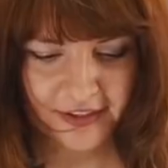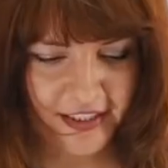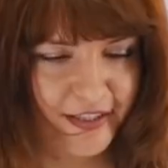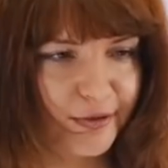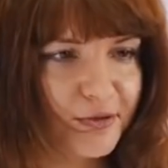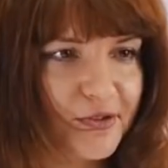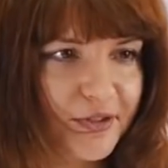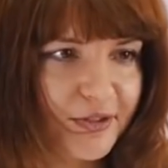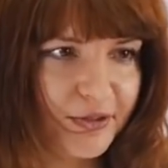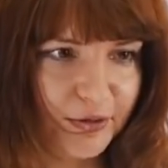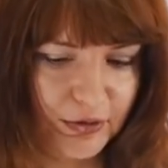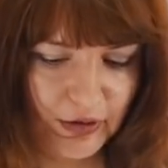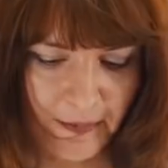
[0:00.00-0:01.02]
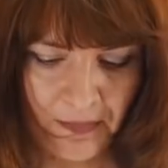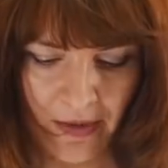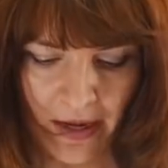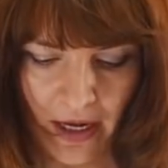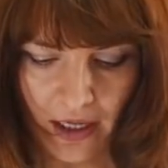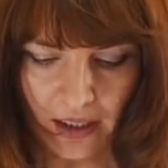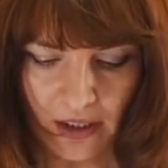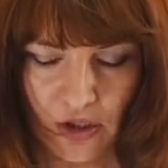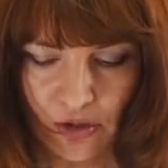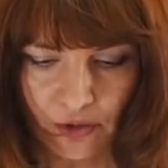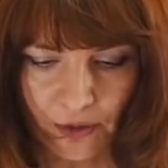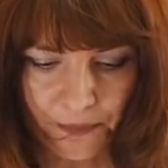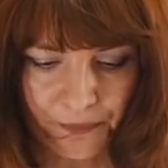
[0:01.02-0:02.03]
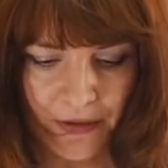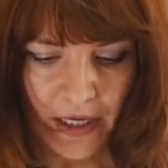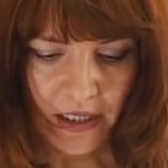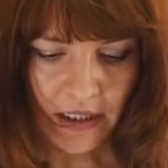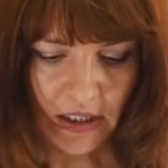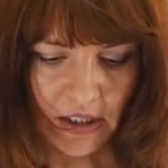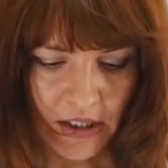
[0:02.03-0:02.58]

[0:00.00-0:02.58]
Полоскания назначаются несколько раз в